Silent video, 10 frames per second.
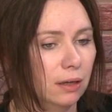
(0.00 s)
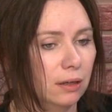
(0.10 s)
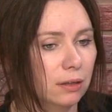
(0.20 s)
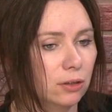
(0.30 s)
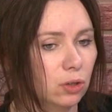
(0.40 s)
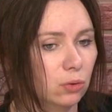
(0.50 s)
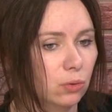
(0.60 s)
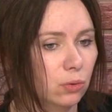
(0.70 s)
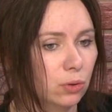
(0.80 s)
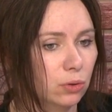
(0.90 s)
э,
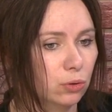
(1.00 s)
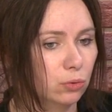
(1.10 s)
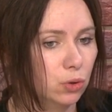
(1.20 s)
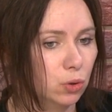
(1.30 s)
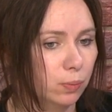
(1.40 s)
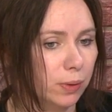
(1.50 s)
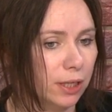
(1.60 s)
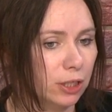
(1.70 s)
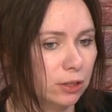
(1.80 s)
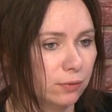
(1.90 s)
то тут же
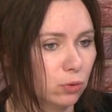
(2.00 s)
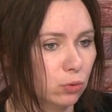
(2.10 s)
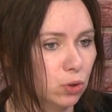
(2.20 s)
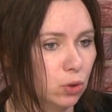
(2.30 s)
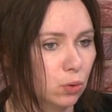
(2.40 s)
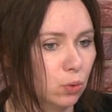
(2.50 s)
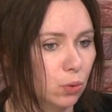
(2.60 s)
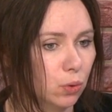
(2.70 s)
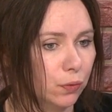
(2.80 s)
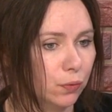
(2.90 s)
упираешься в то,
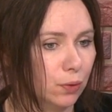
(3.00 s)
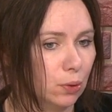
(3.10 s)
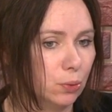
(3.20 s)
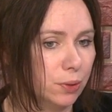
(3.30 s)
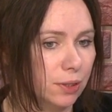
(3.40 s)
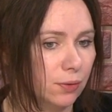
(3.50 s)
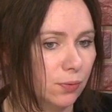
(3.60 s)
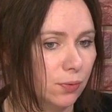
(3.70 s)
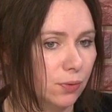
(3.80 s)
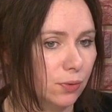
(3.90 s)
что философ
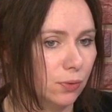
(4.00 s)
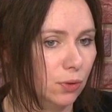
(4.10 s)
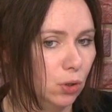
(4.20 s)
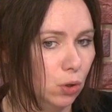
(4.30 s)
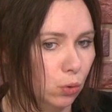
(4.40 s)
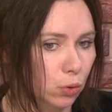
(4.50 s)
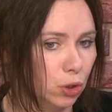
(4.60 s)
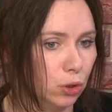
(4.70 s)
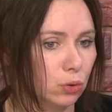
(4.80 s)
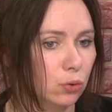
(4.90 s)
э, не
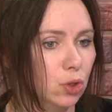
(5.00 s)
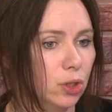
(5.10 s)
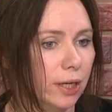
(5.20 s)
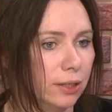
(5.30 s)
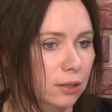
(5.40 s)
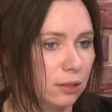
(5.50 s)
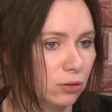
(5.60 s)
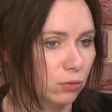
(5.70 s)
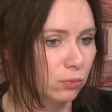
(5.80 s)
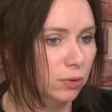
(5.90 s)
хочет изучать
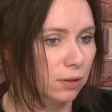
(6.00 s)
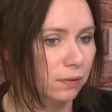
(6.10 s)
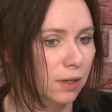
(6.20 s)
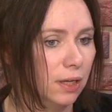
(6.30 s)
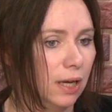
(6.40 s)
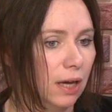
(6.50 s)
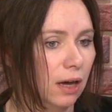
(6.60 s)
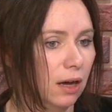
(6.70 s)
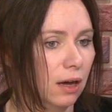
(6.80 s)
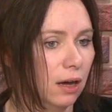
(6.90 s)
искусство,
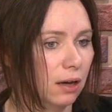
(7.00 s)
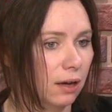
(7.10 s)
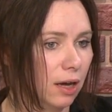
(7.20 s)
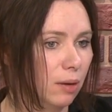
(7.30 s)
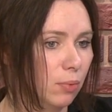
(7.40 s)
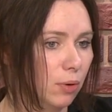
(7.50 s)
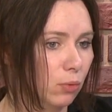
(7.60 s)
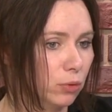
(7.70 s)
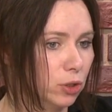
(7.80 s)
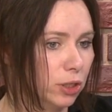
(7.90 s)
а как бы
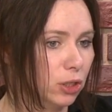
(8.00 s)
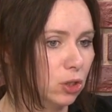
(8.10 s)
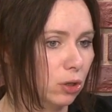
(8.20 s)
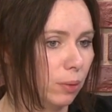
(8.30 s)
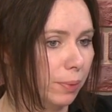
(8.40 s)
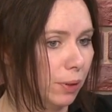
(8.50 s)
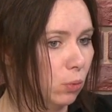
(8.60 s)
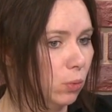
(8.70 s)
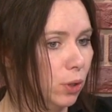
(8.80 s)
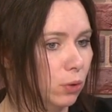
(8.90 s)
он считает, что
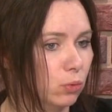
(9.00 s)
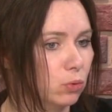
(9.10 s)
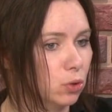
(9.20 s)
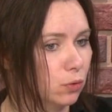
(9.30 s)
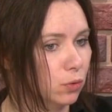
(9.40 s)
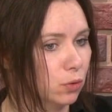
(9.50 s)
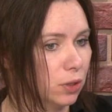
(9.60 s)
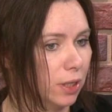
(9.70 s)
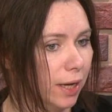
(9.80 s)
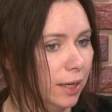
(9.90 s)
априори он уже все
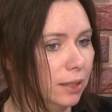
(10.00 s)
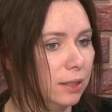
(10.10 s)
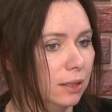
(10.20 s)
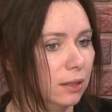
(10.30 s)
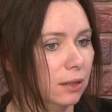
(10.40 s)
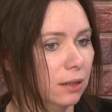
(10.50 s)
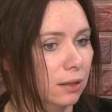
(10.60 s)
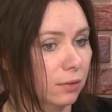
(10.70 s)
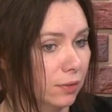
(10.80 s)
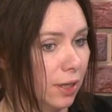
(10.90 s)
знает, и
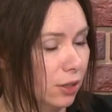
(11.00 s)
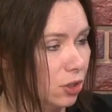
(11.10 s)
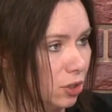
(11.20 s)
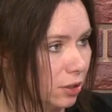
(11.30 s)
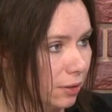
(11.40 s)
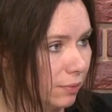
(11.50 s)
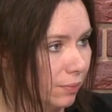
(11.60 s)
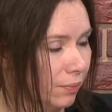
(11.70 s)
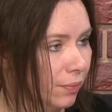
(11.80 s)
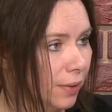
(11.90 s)
это вторично,
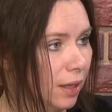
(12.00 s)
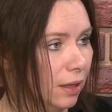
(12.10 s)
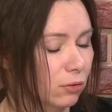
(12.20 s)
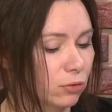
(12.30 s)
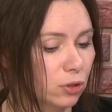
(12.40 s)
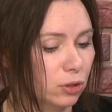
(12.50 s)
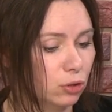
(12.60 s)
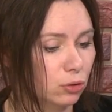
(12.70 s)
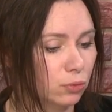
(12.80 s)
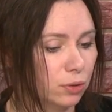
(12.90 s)
и он все это
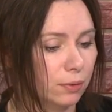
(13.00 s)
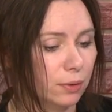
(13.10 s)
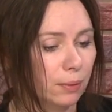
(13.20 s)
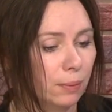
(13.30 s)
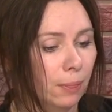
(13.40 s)
чувствует.